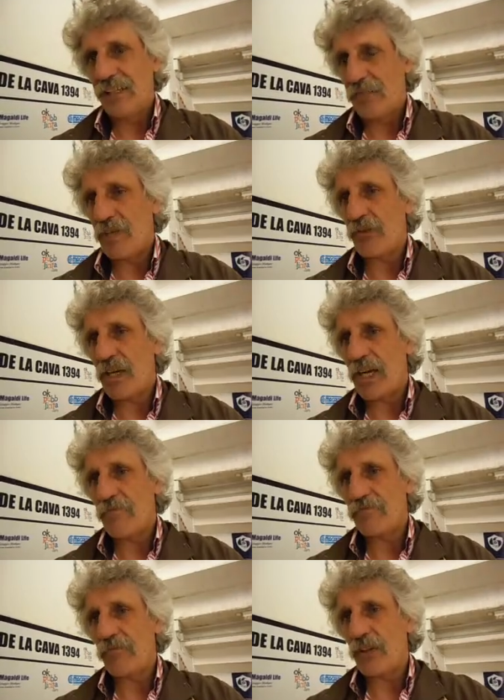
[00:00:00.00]
abbiamo una,
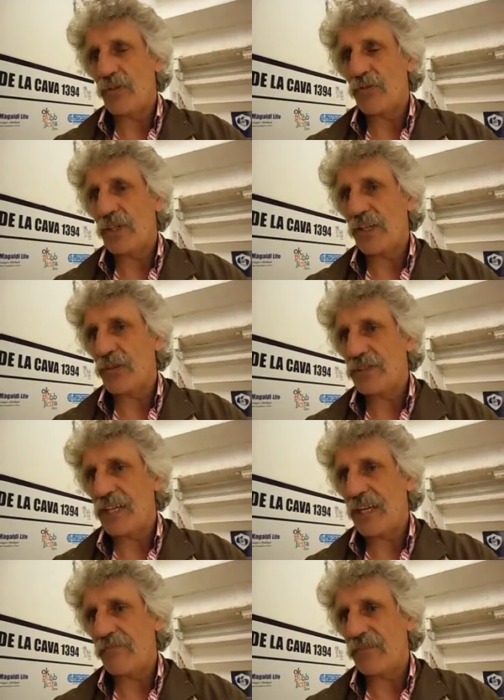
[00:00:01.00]
una
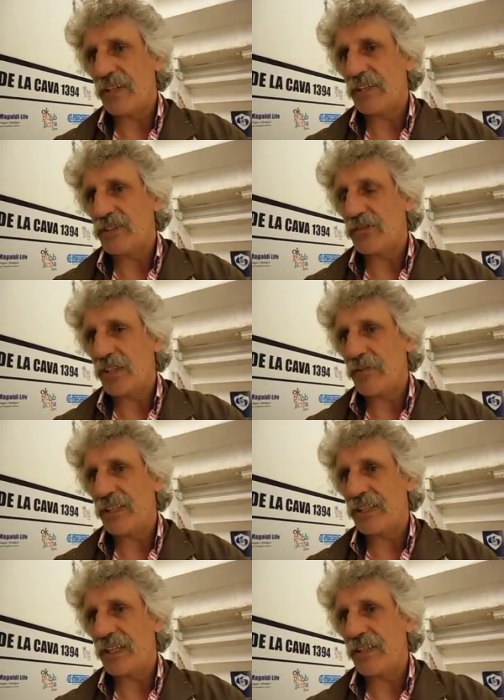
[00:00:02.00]
rosa eh,
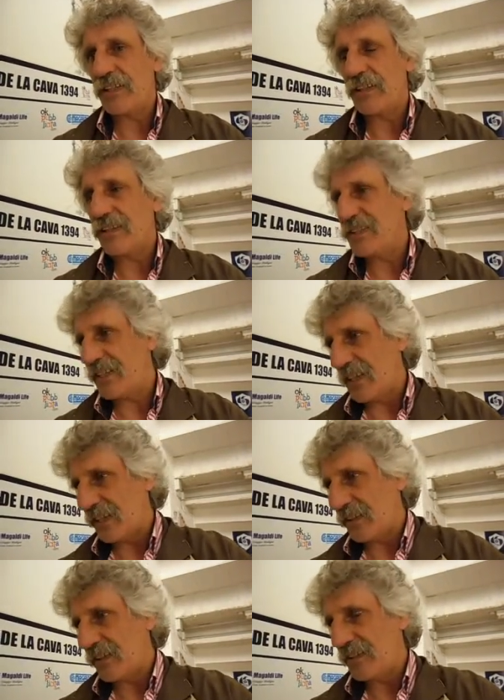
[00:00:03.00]
sicuramente
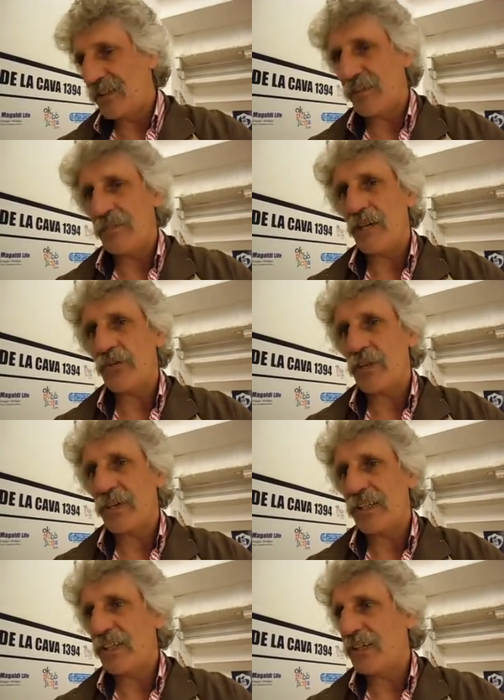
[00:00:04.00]
risicata, abbiamo una
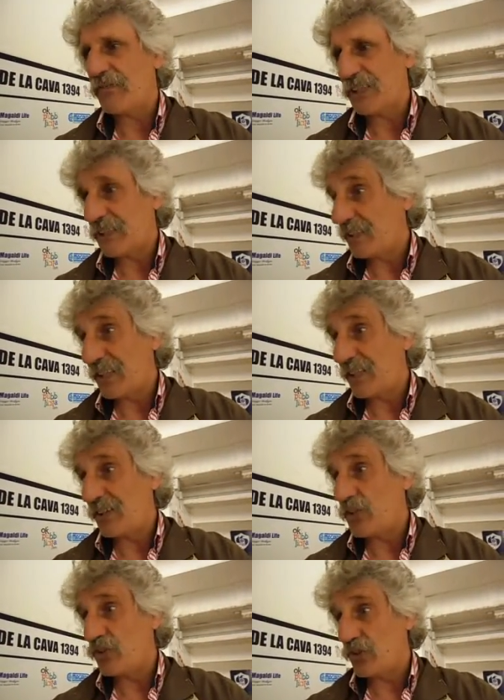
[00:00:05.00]
panchina fatta di
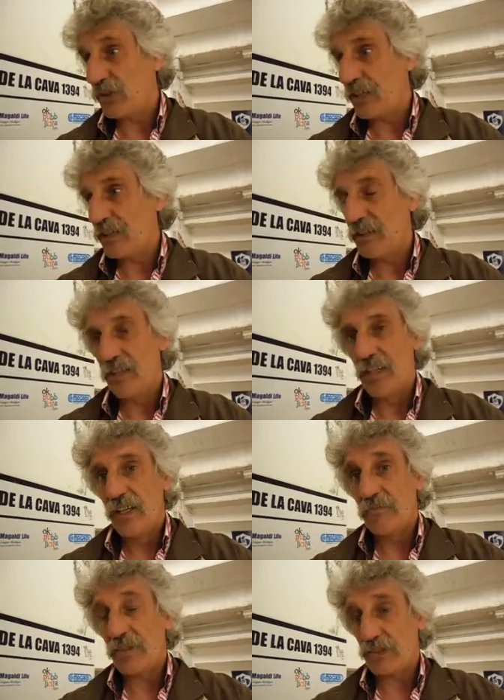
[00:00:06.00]
tanti giovani,
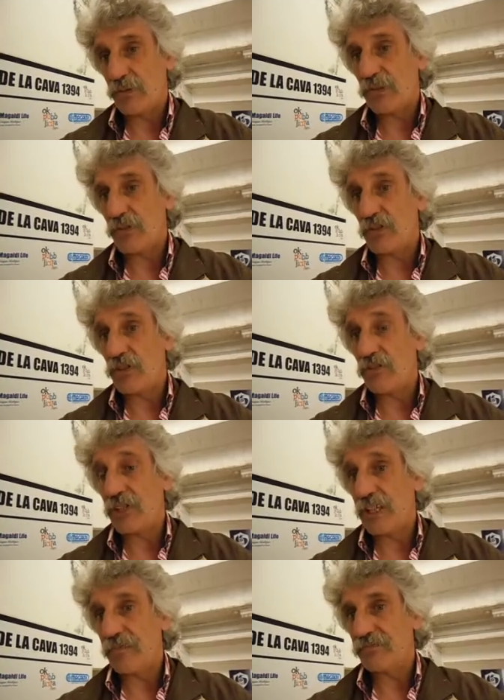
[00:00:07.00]
ma soprattutto i
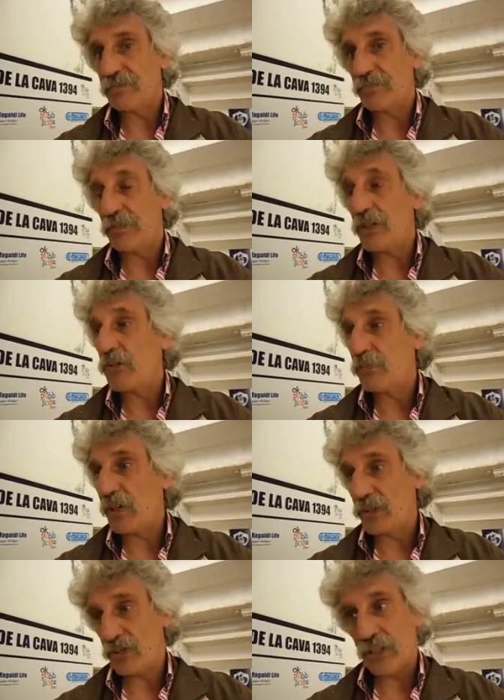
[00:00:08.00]
giovani che per lo più
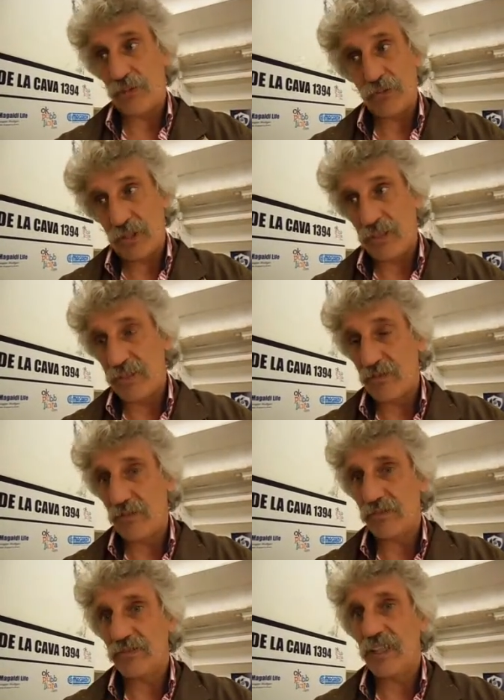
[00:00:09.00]
hanno giocato pochissimo
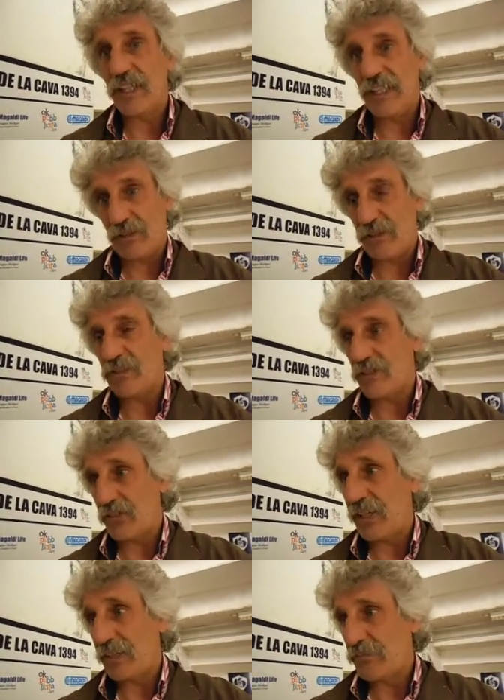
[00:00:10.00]
e queste sono
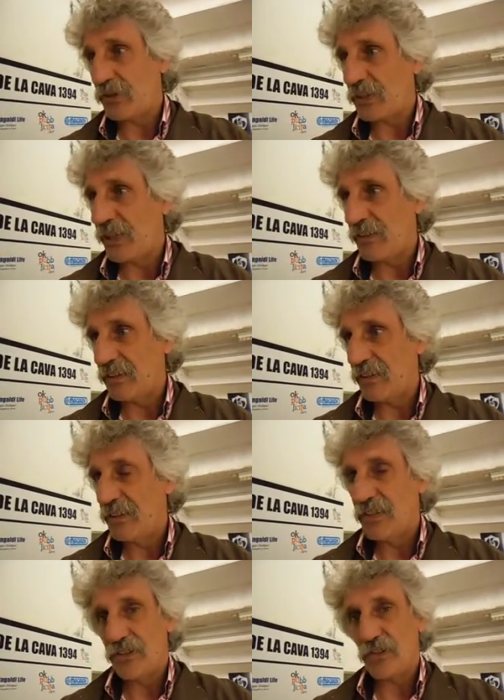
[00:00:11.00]
gare importanti,
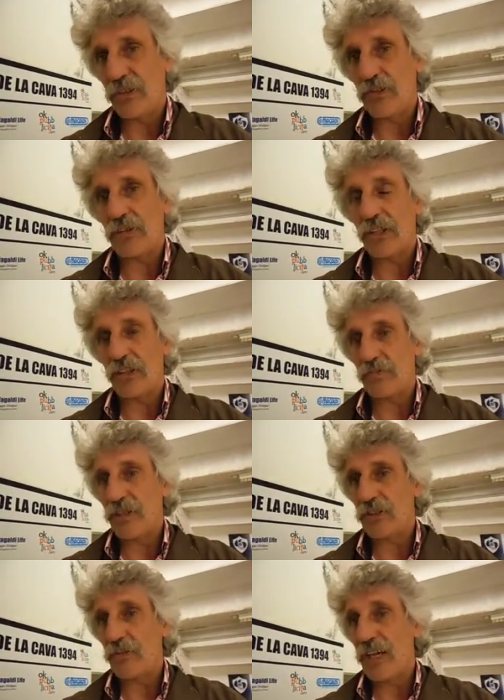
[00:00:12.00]
soprattutto al
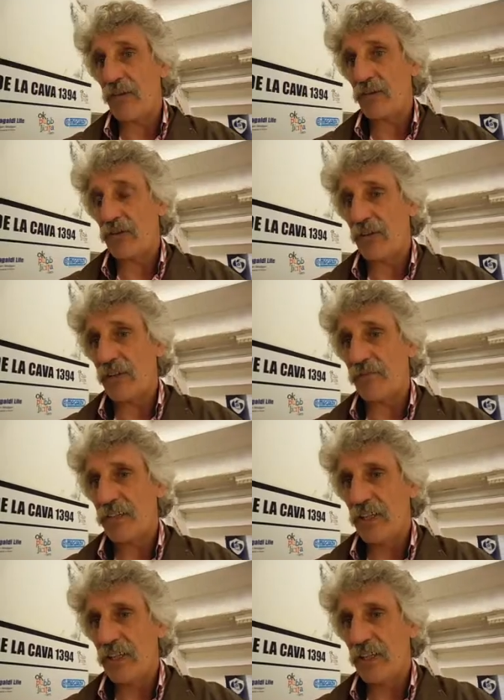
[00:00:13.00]
cospetto mi auguro di una,